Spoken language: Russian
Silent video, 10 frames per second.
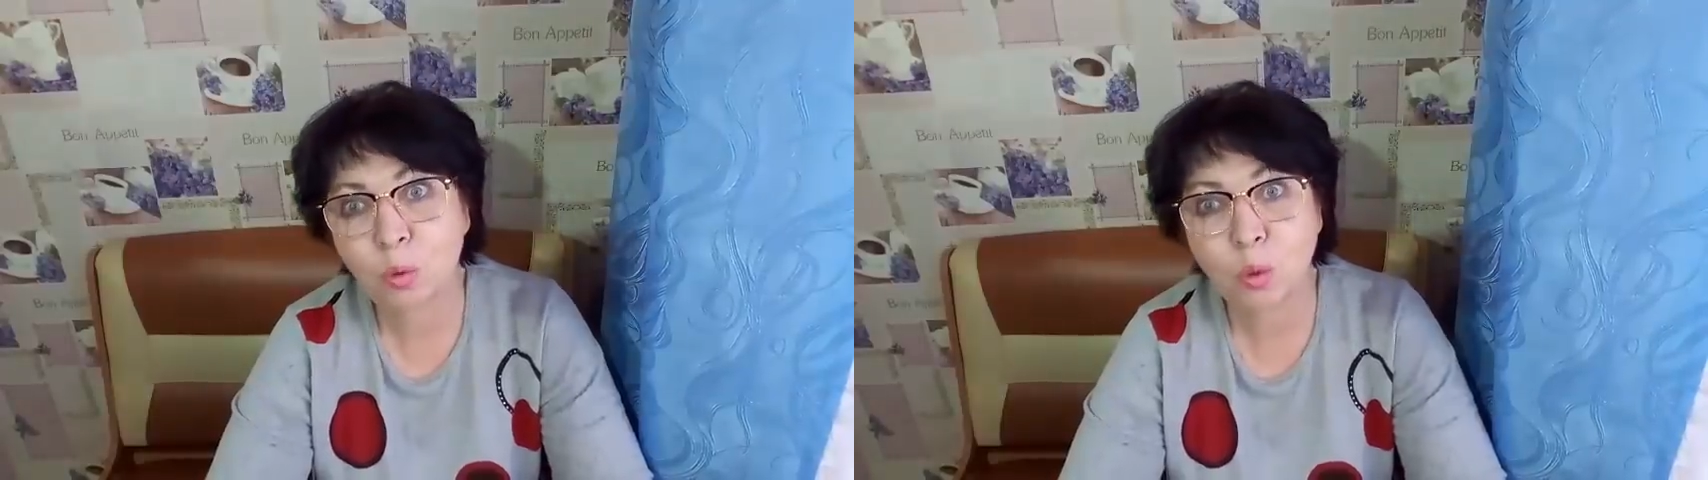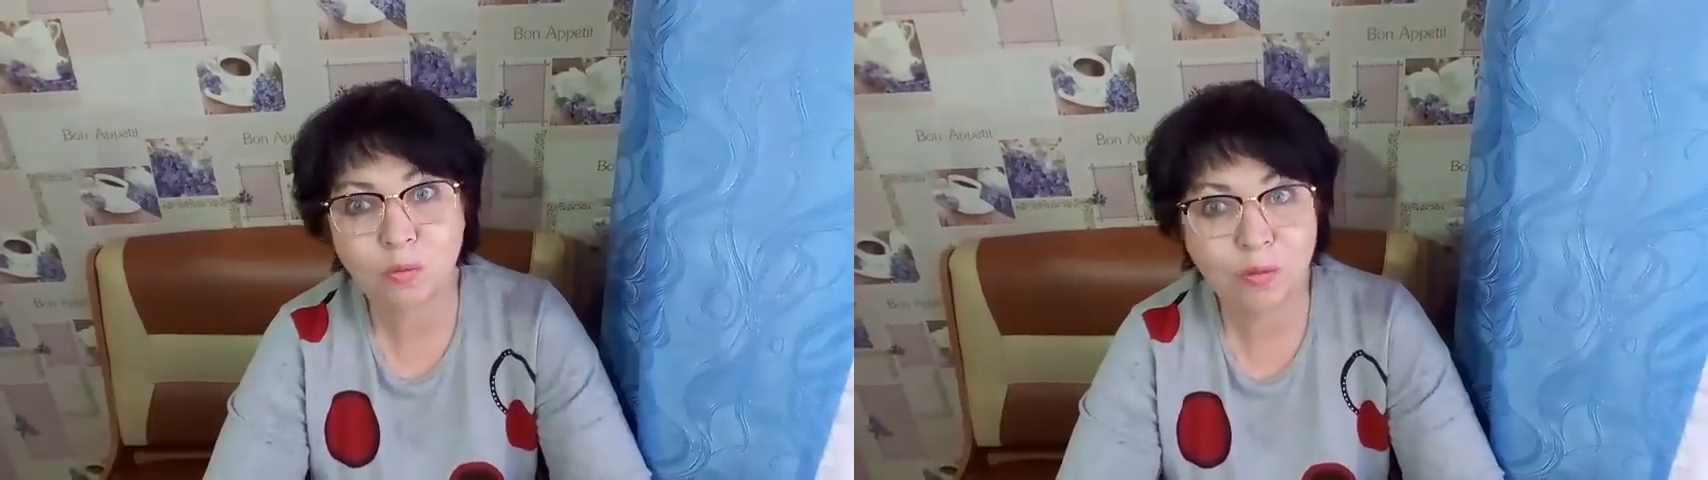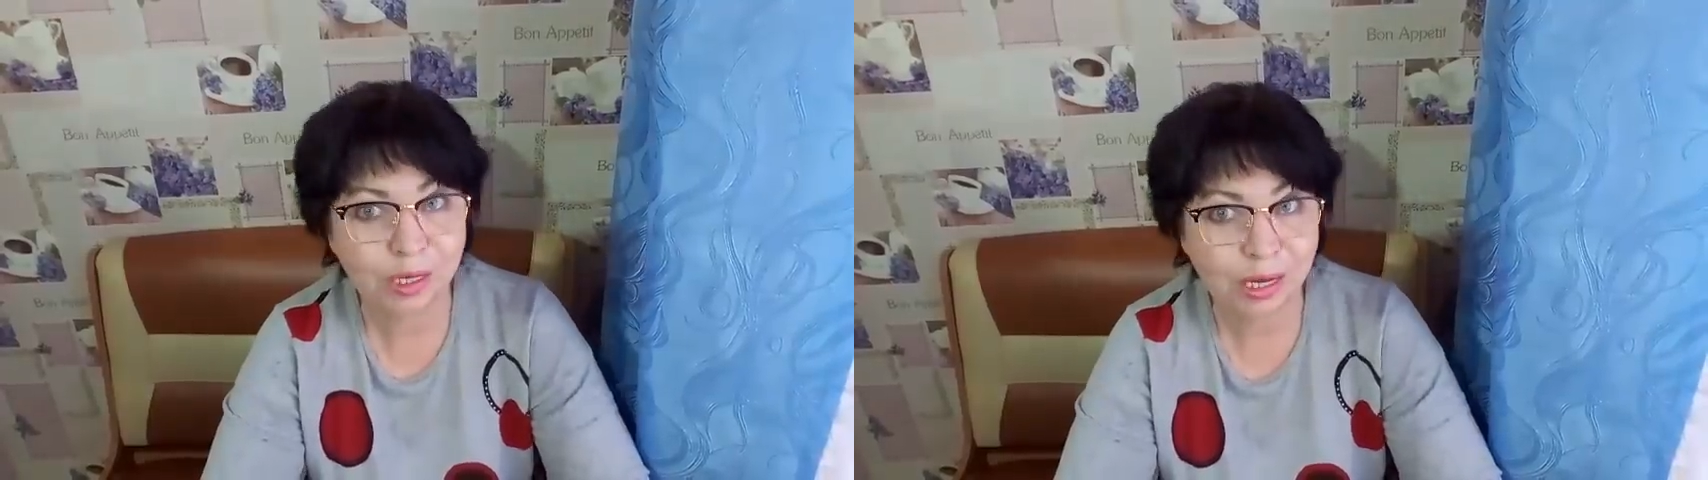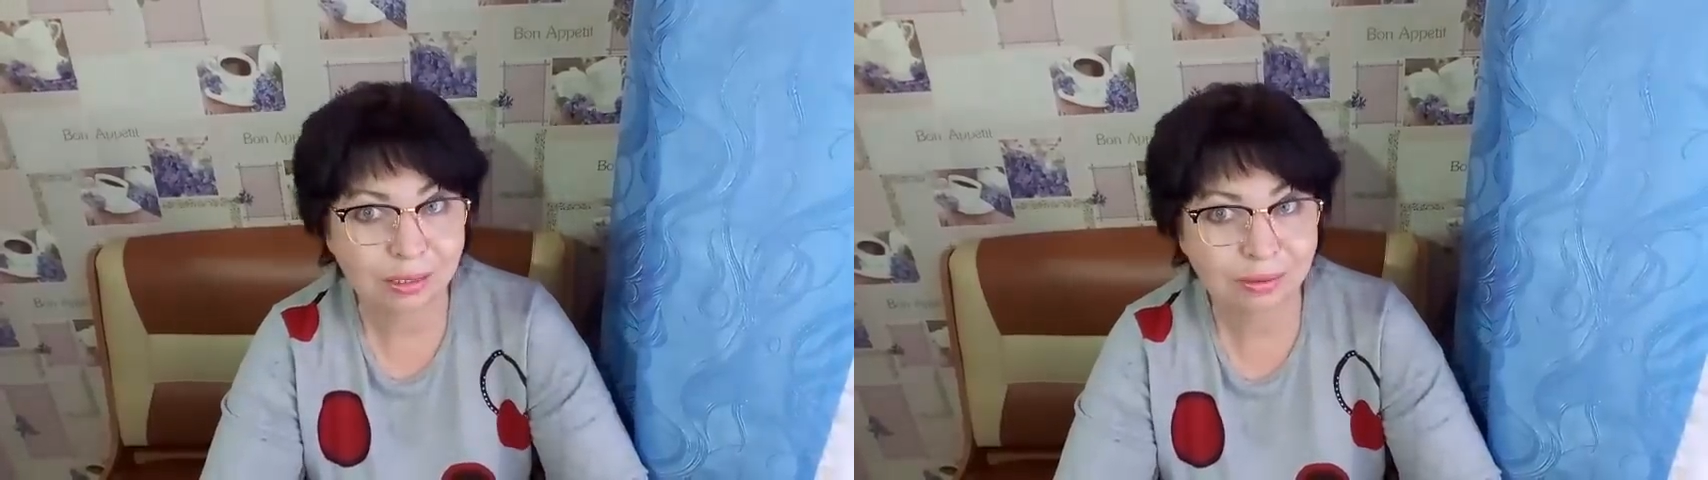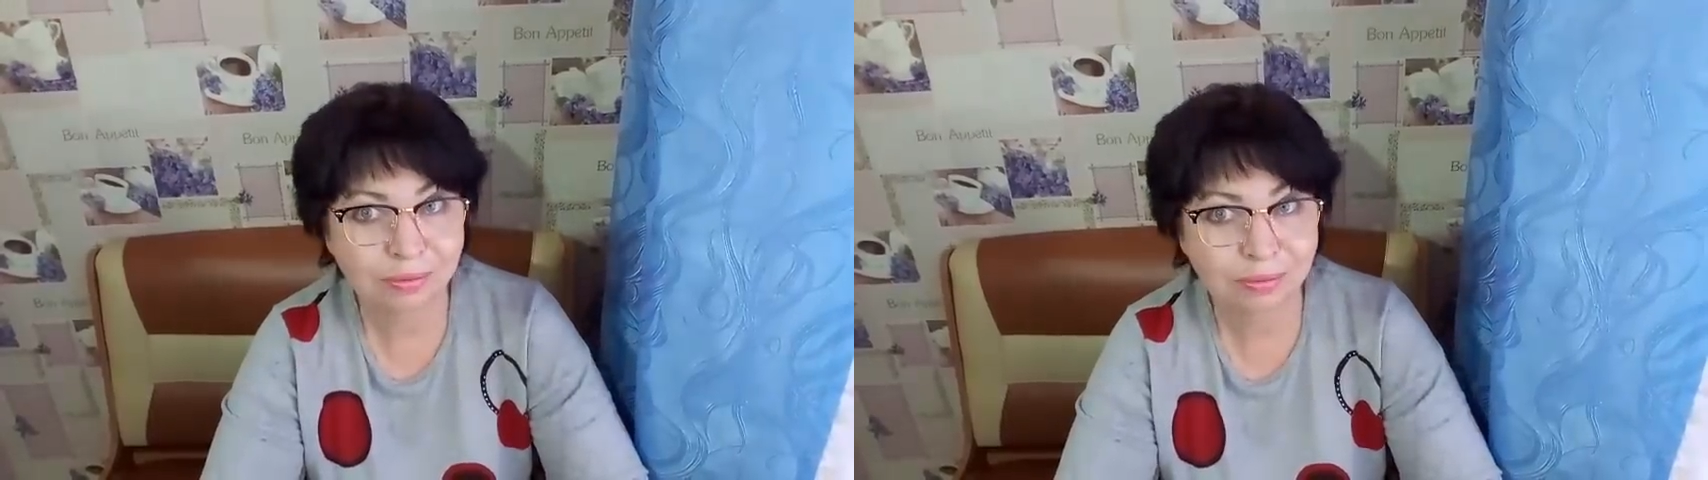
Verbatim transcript: полвека,